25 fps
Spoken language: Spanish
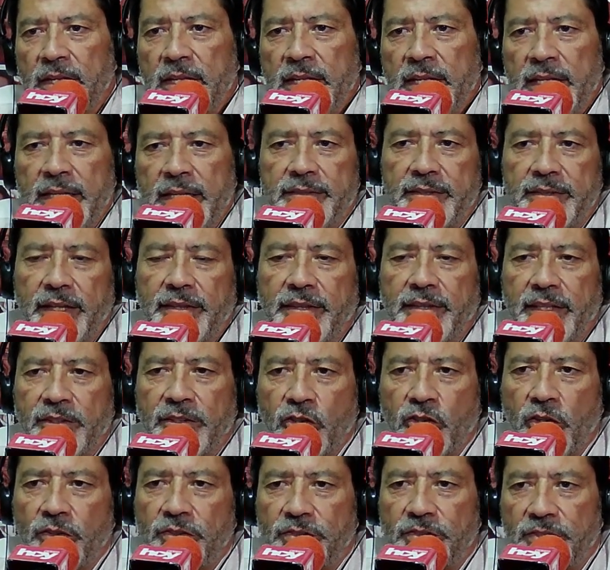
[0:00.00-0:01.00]
Desde
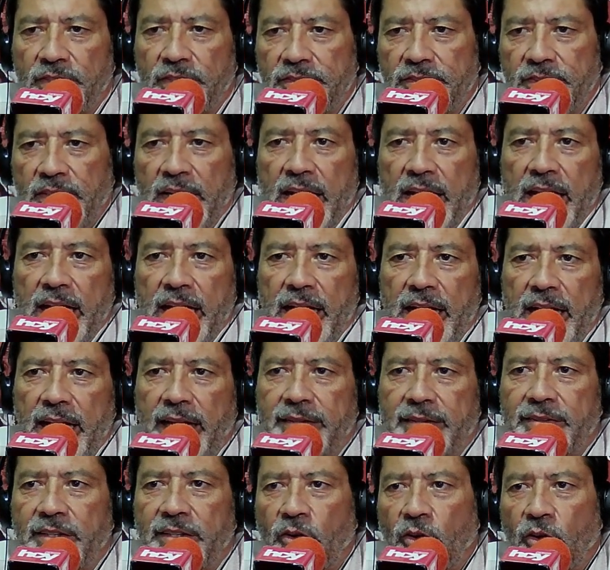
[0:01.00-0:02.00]
entonces, la
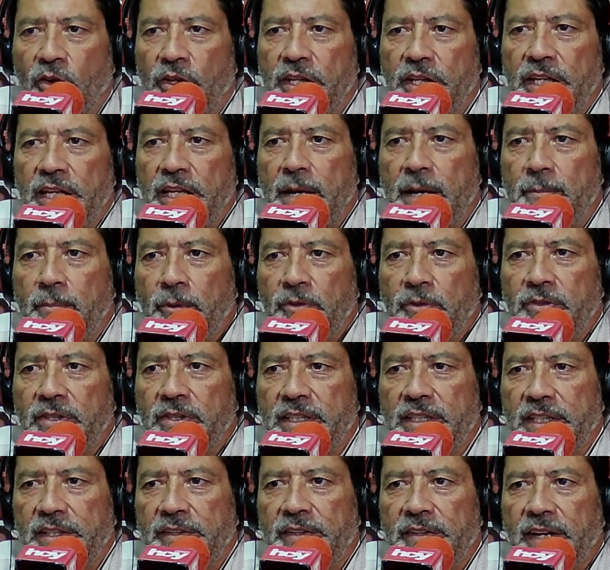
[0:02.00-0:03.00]
psicología
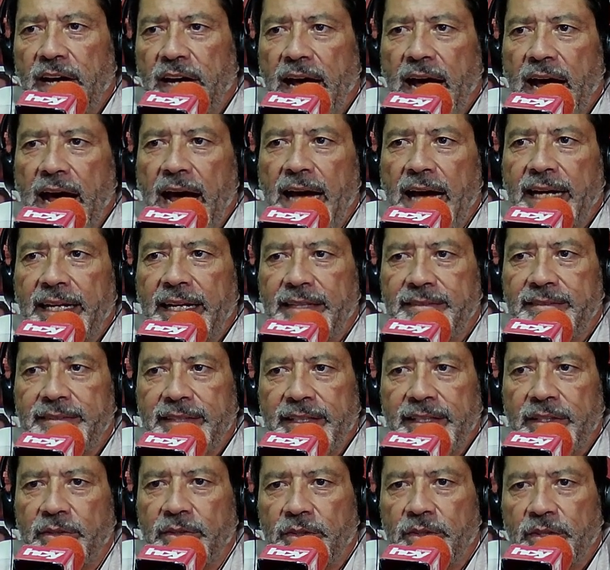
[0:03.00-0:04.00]
positiva ha
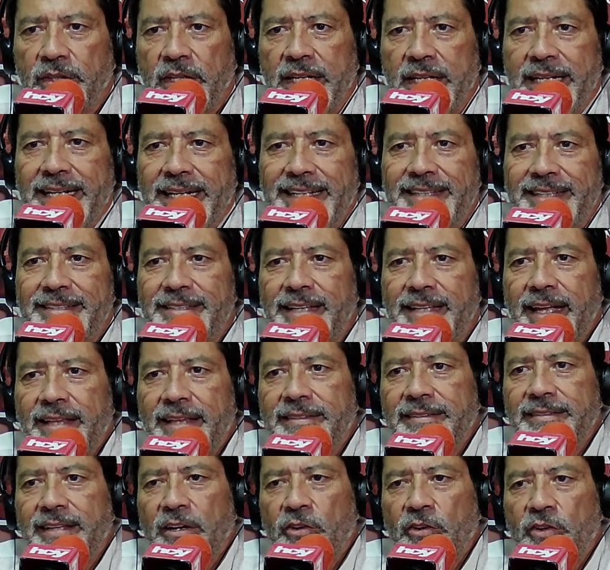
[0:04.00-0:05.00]
crecido y se ha
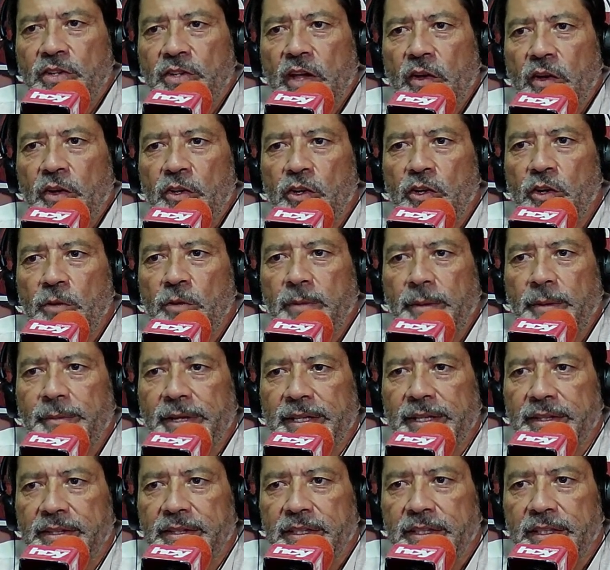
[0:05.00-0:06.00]
desarrollado
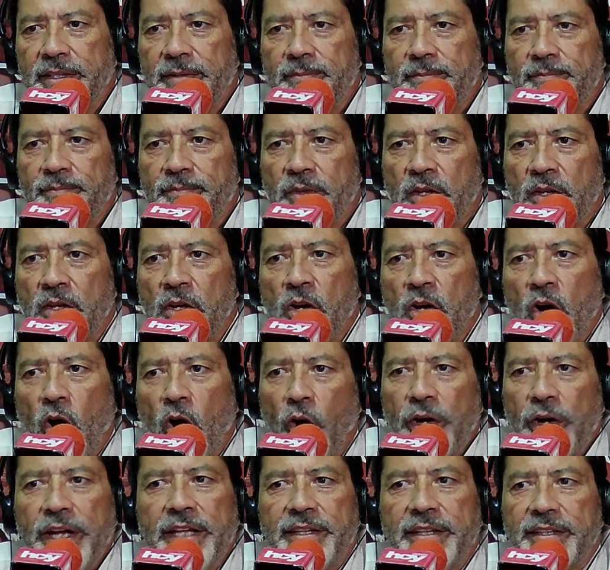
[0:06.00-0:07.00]
enormemente.
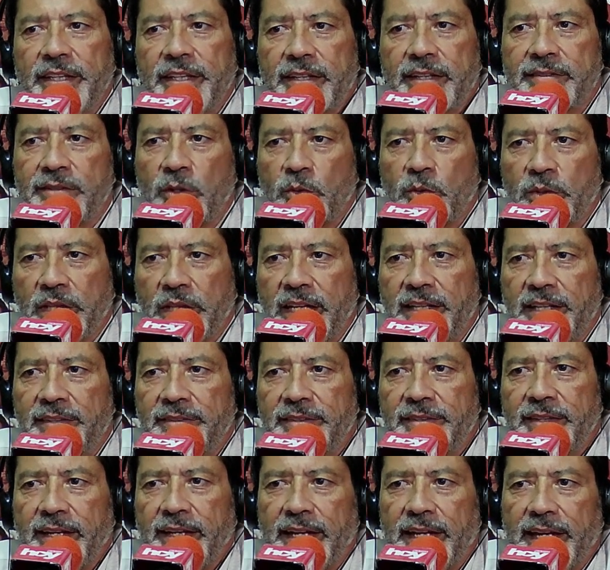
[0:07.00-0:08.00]
Hoy en día se
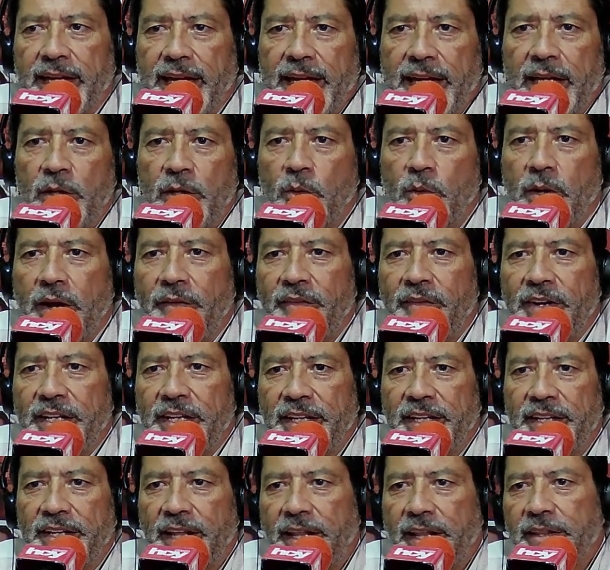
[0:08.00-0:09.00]
utiliza en una
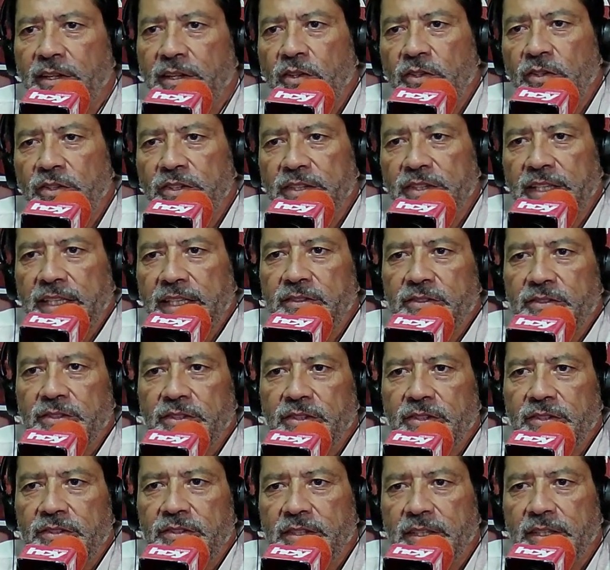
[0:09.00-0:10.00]
variedad de
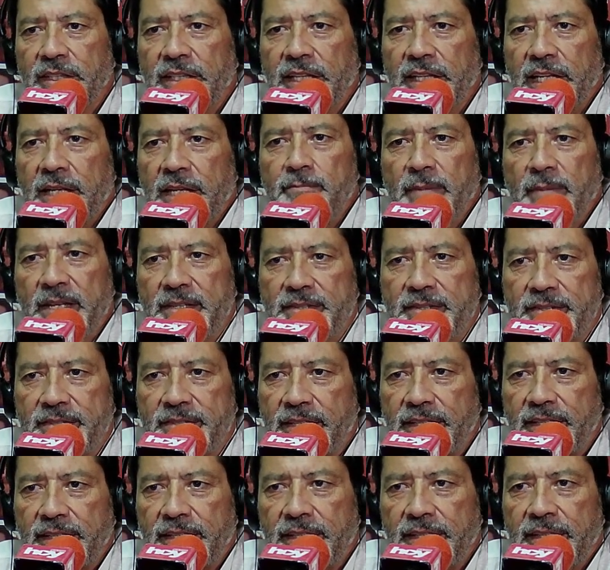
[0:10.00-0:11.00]
contextos
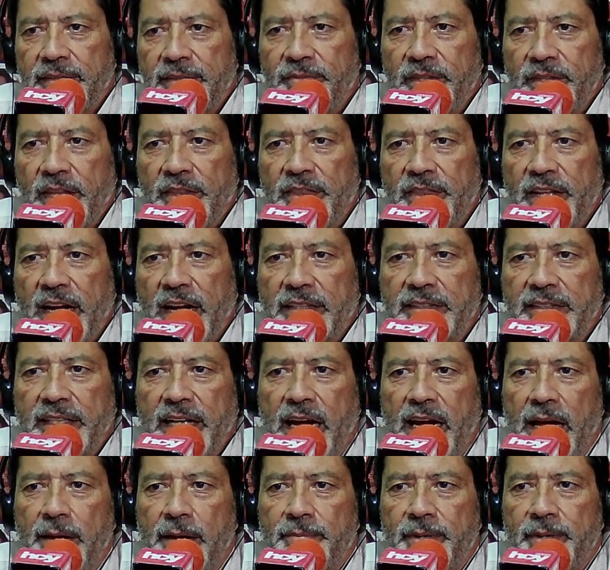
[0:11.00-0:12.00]
inmensa, desde la
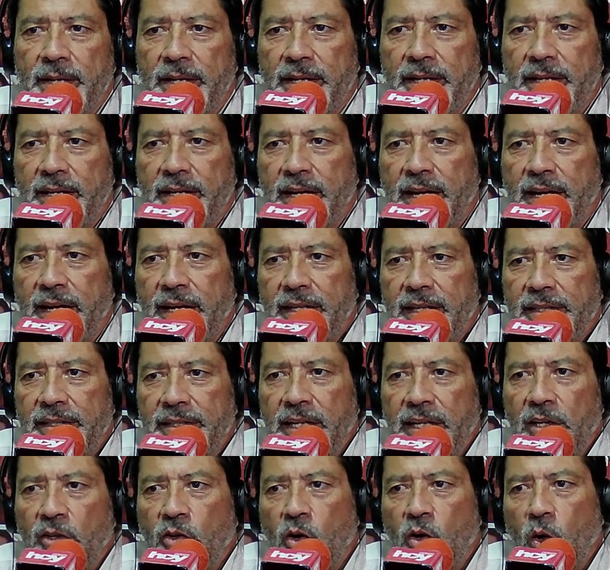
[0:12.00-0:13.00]
terapia y
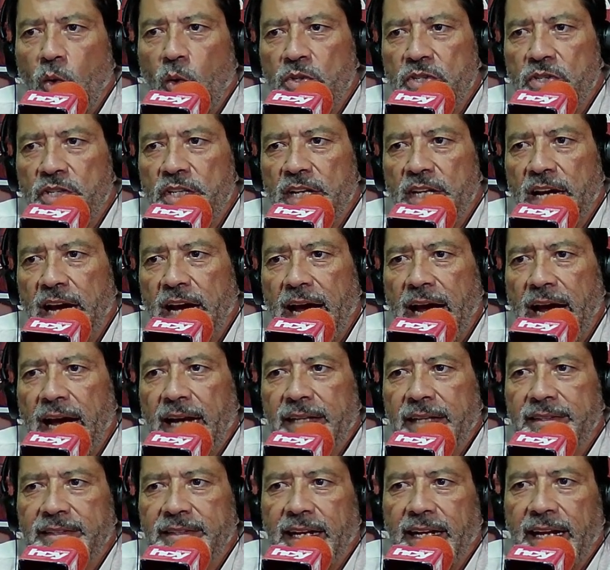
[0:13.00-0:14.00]
el coaching
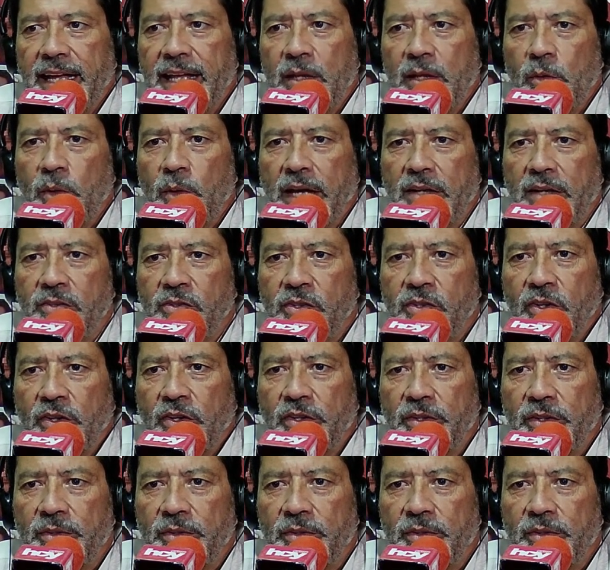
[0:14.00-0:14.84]
hasta la educación